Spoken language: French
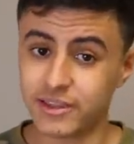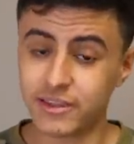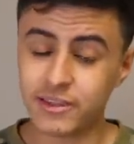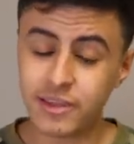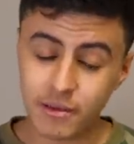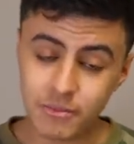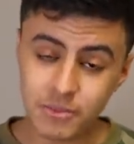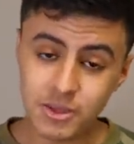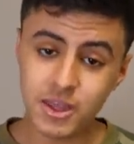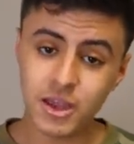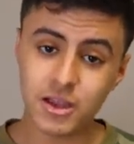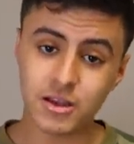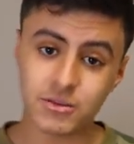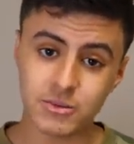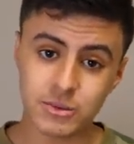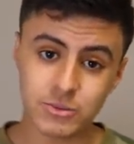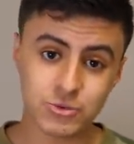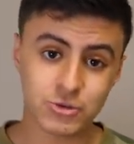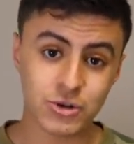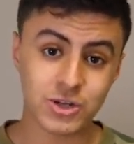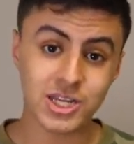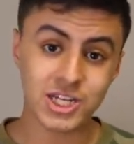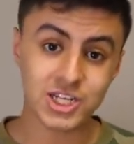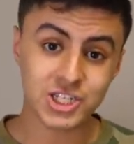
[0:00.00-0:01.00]
déterminé quand même,
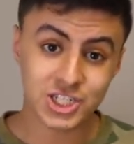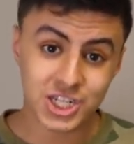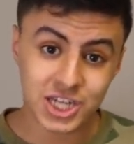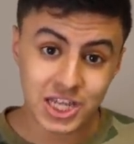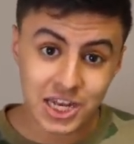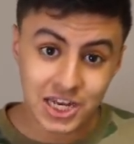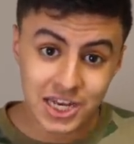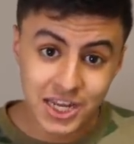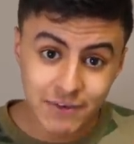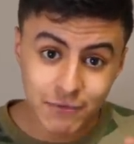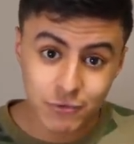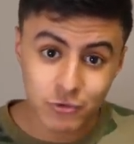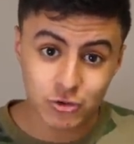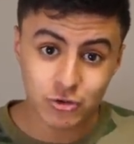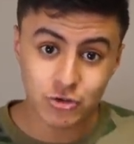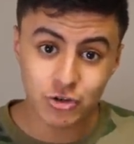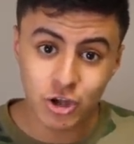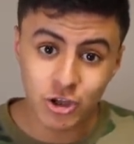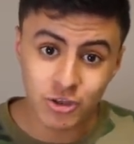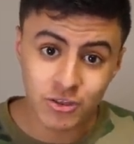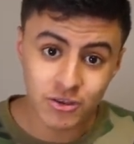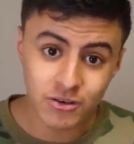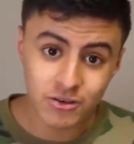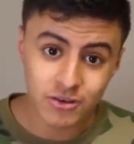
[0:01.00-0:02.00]
je suis allé acheter un livre du
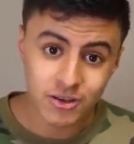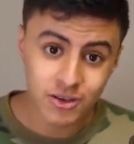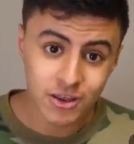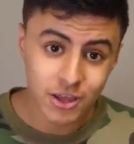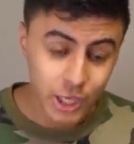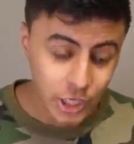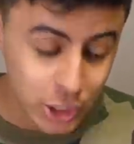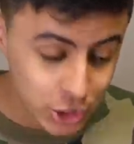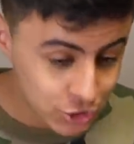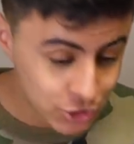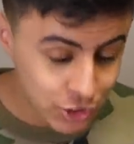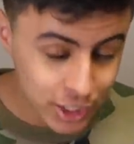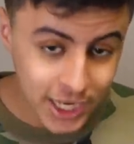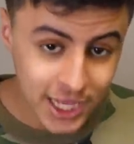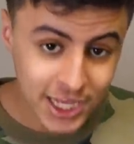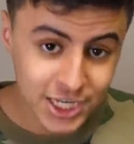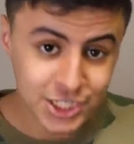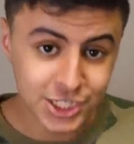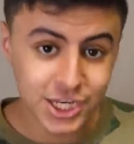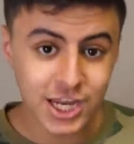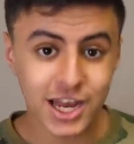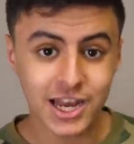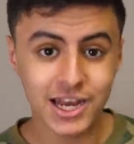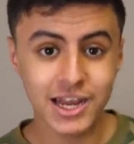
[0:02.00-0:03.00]
code. Hein. Je suis allé
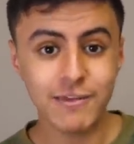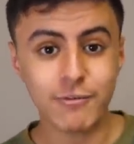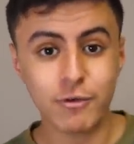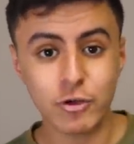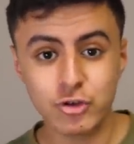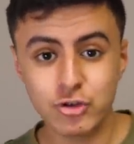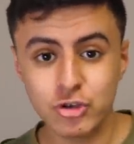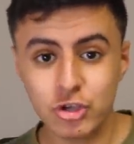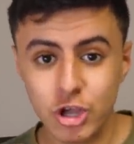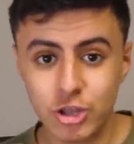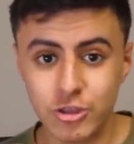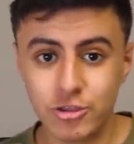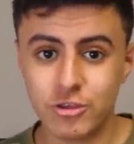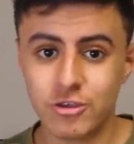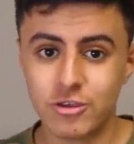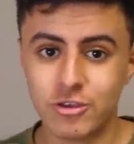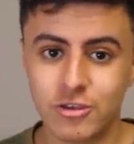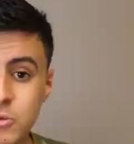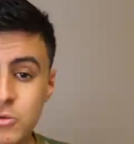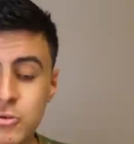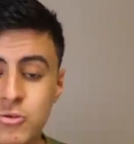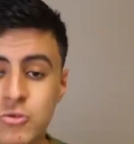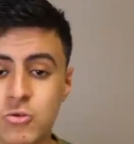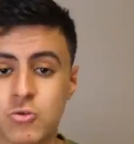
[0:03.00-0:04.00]
acheter un livre du code.
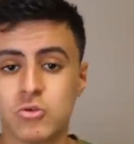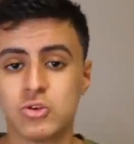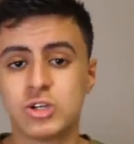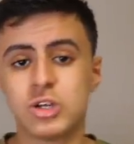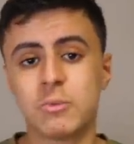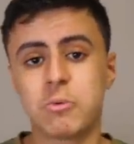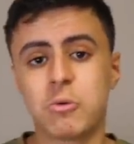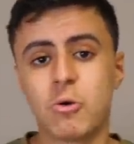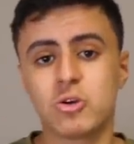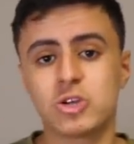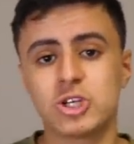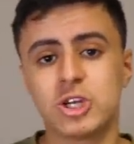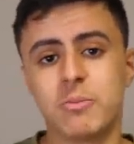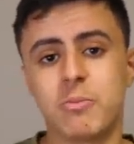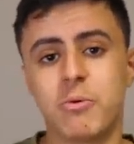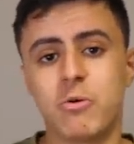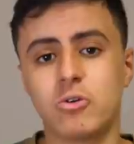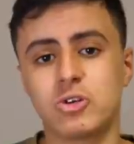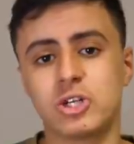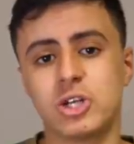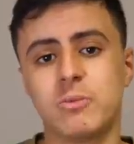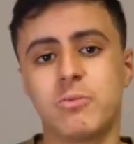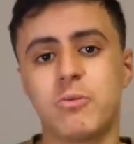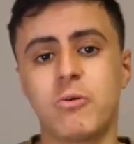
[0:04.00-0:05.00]
Du coup, j'apprends,
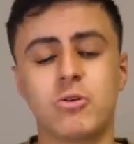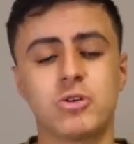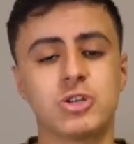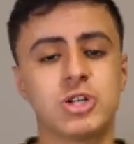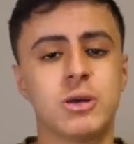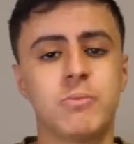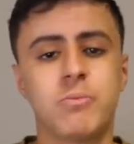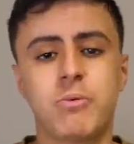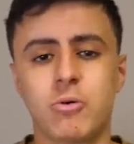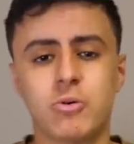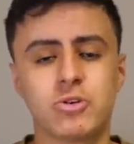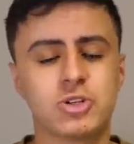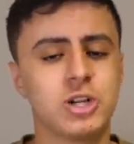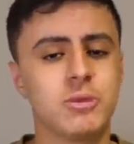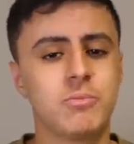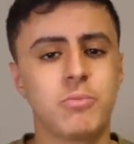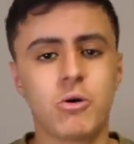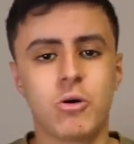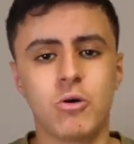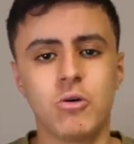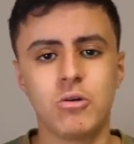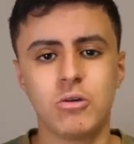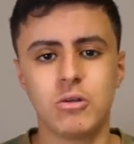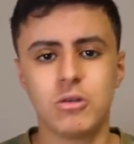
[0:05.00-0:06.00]
j'apprends, j'apprends, j'apprends,
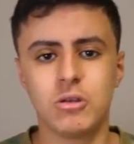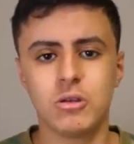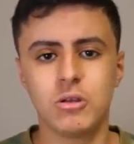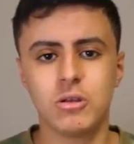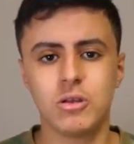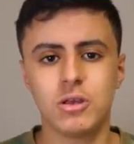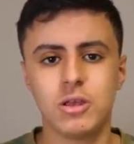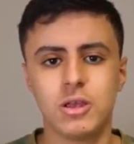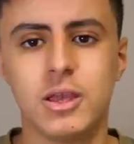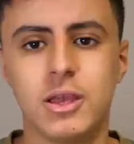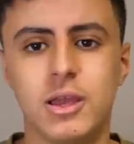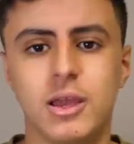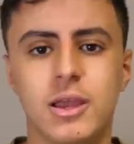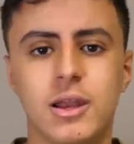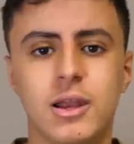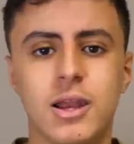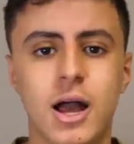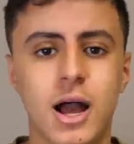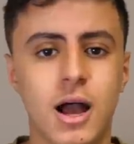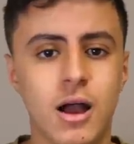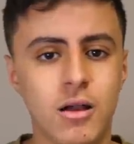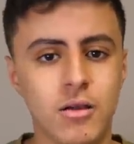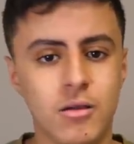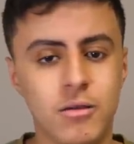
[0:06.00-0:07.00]
j'apprends.
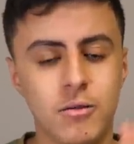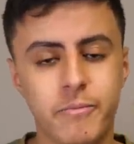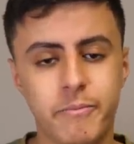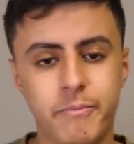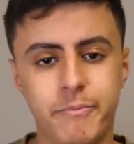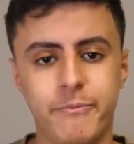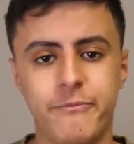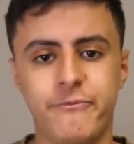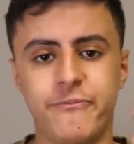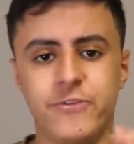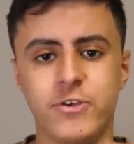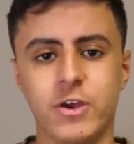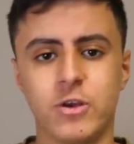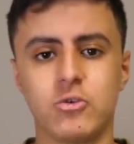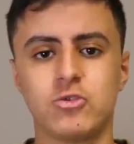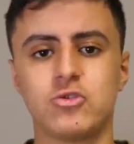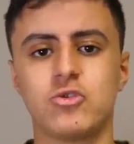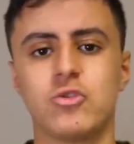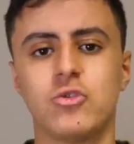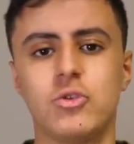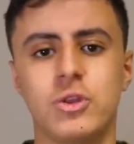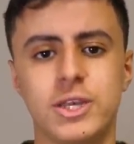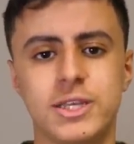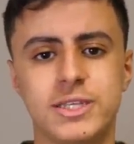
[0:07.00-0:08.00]
Là, vient le
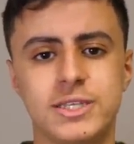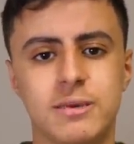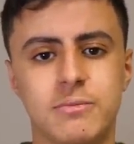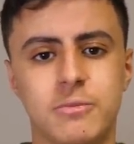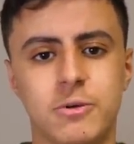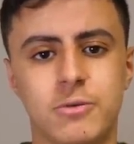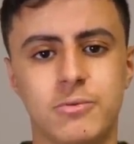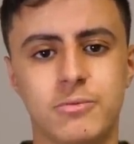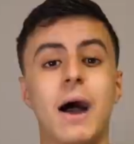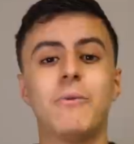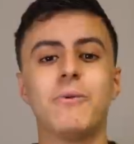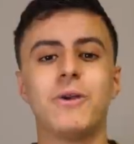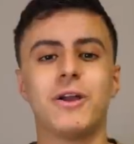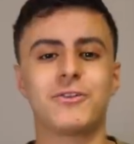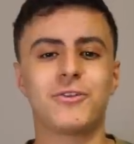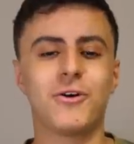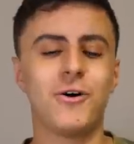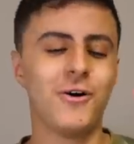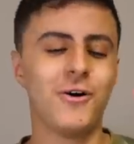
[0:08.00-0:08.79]
jour de l'examen. Ah oui, attends,